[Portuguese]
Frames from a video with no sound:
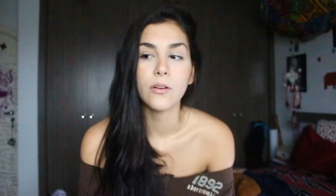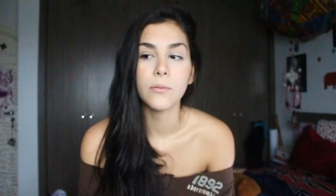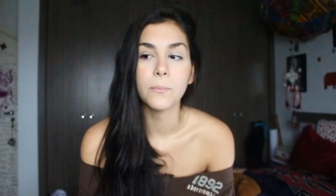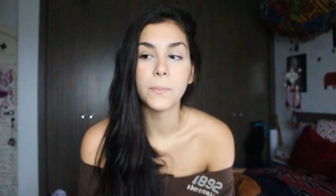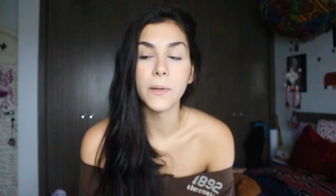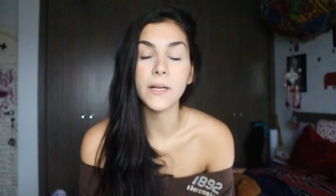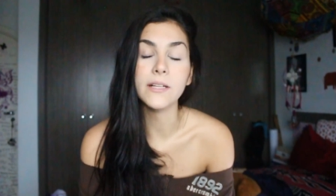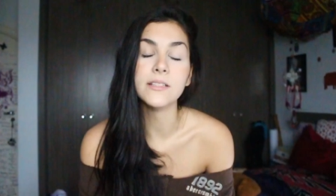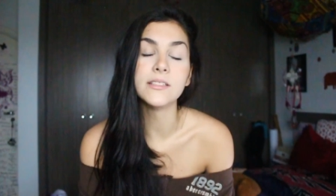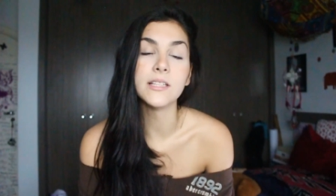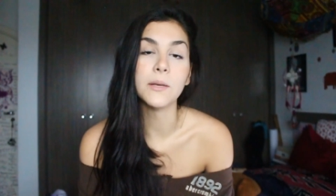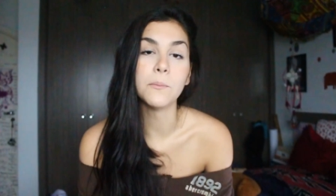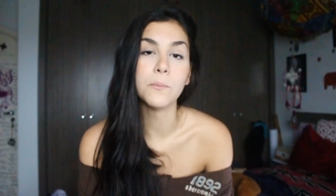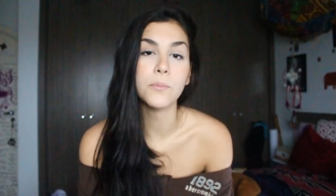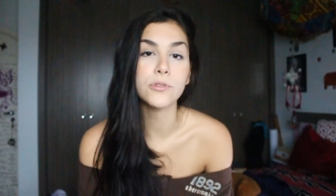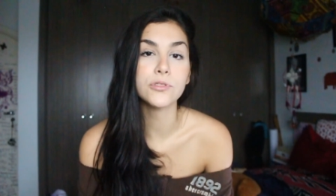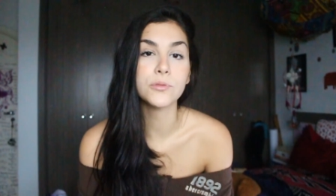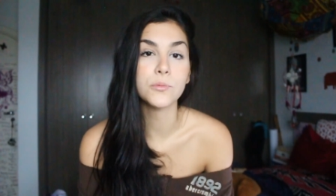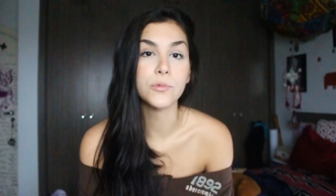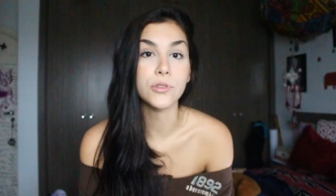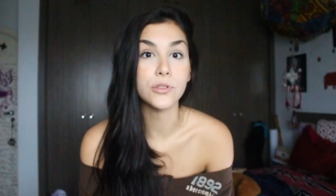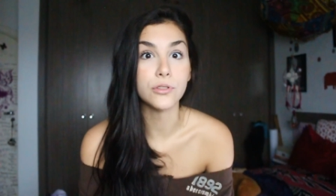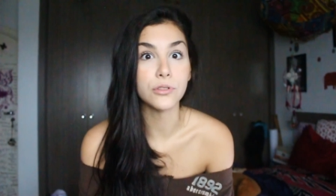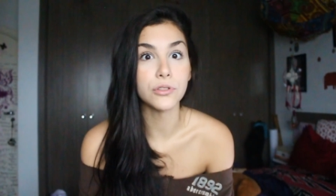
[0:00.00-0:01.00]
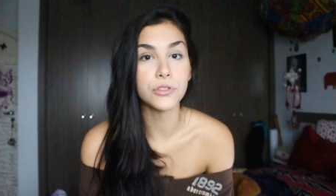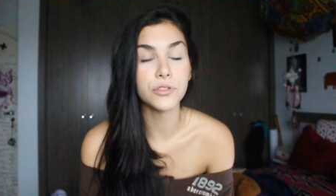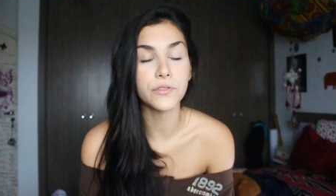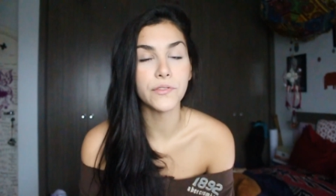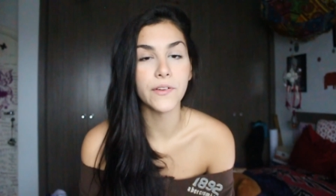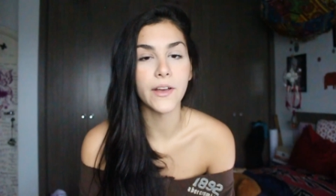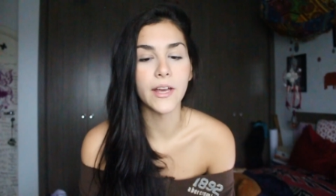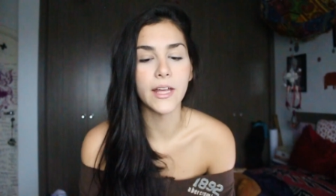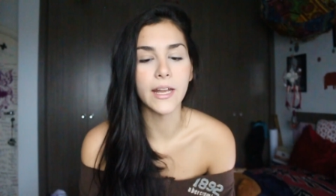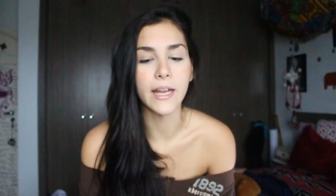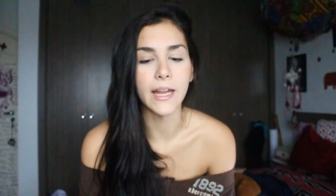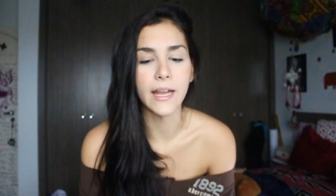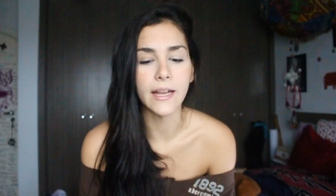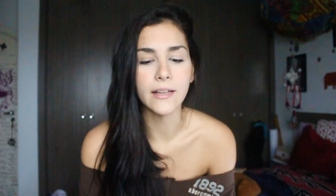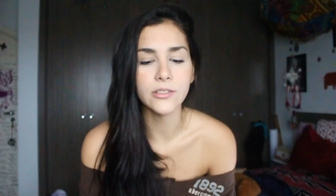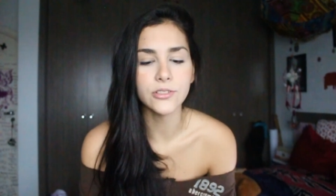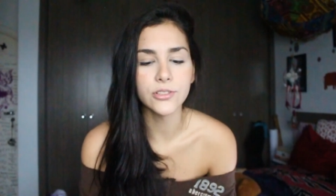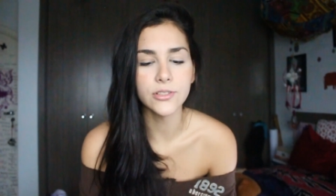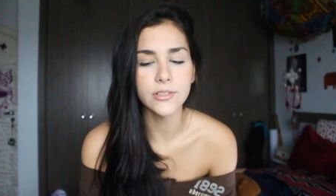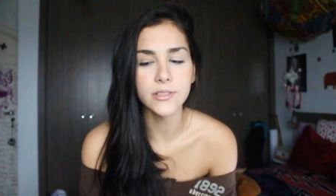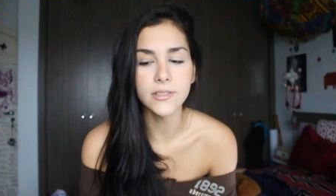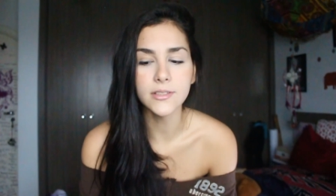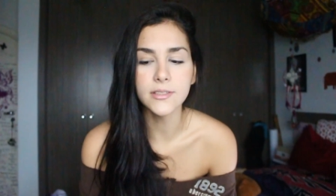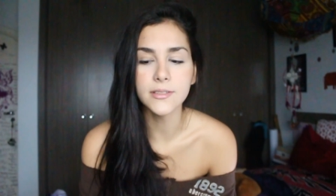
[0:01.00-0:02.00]
princípios muito
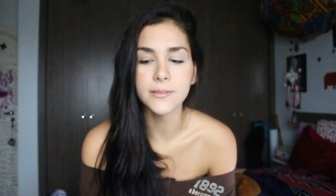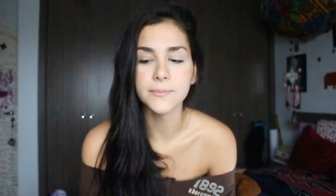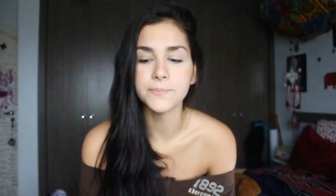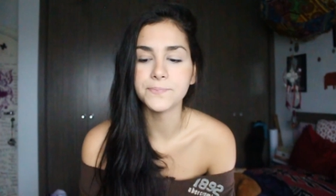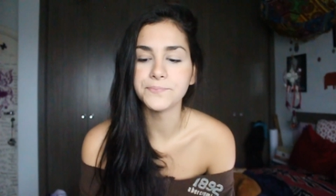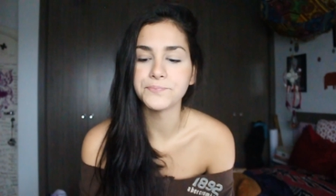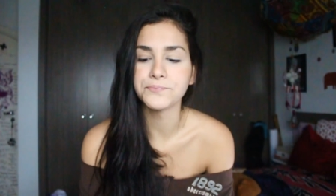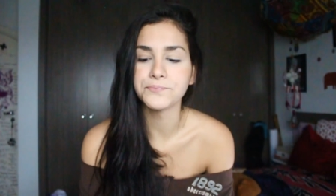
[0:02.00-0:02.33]
diferentes.